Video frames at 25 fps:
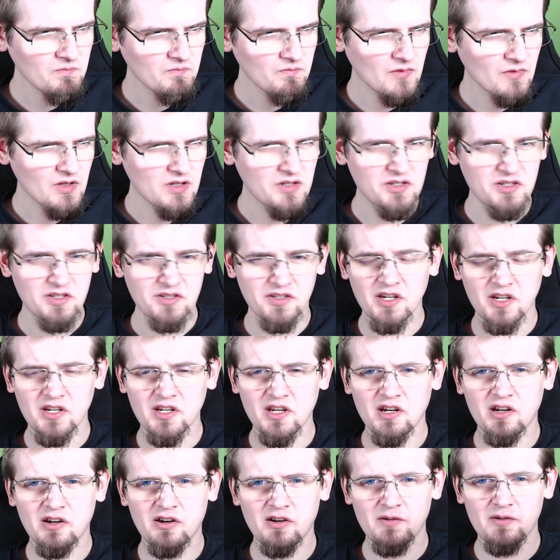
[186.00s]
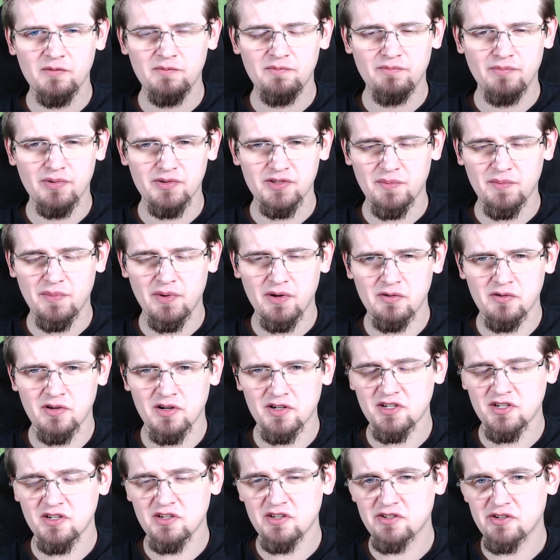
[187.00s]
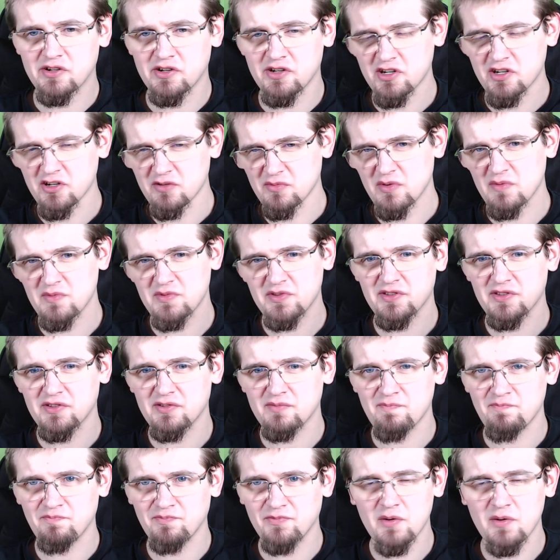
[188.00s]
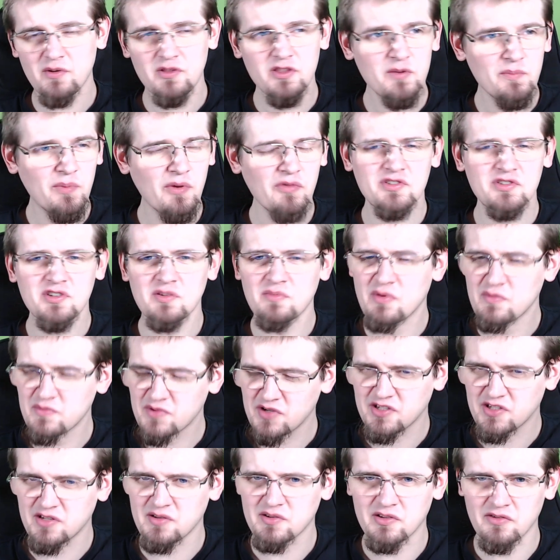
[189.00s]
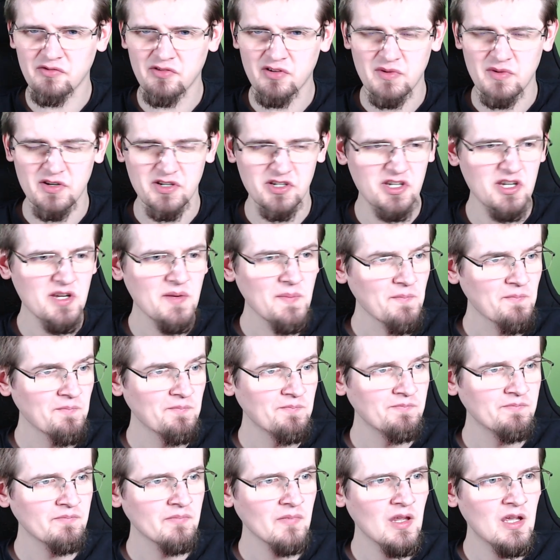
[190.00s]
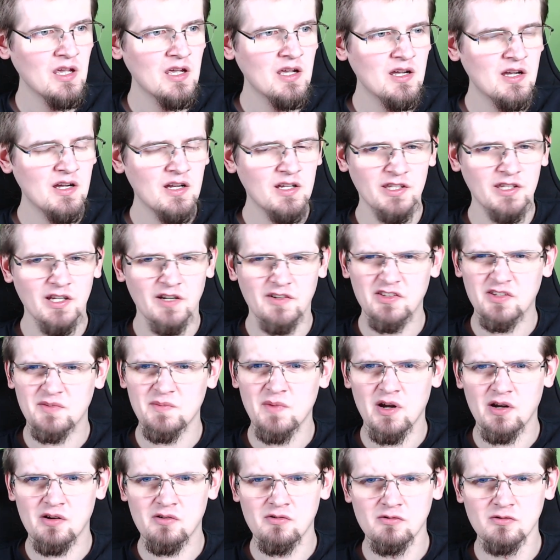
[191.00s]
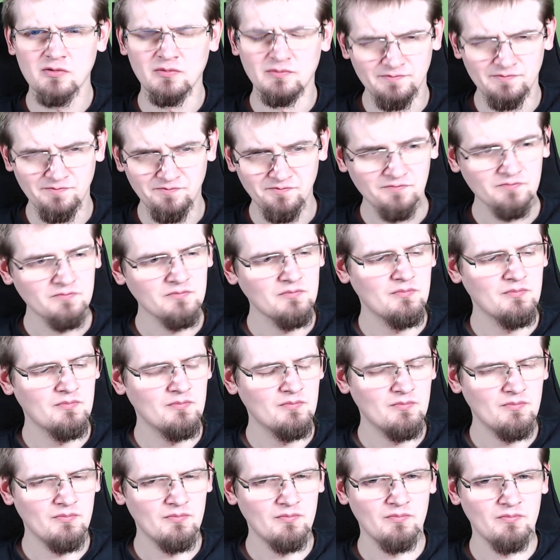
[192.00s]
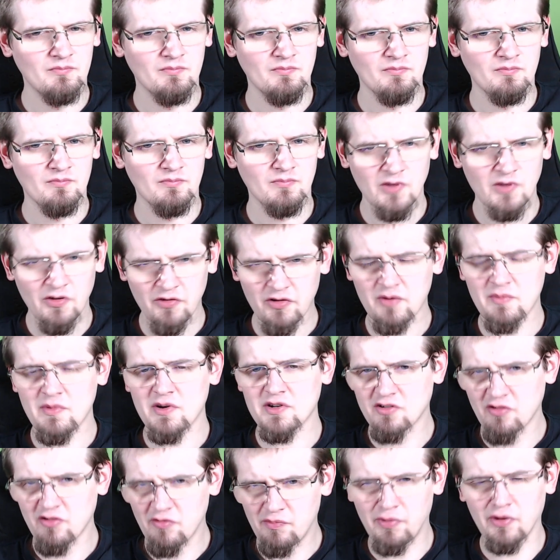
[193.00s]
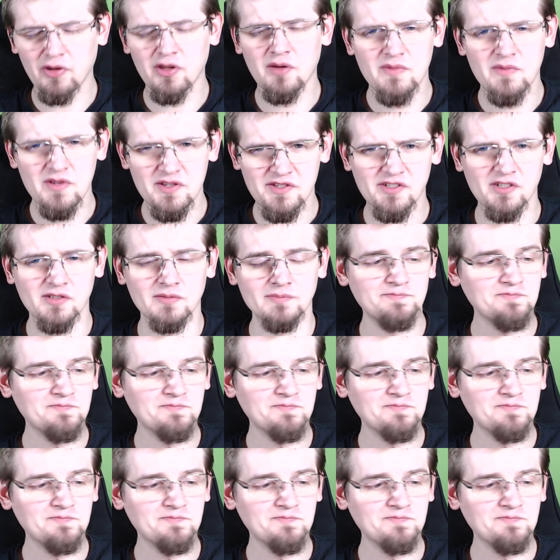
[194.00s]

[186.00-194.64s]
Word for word: że tak jak e, po zapachu raczej nie skojarzyłbym, nie, nie powiedziałbym, że są to fromaszki, tak smaku do fromaszków podobne są.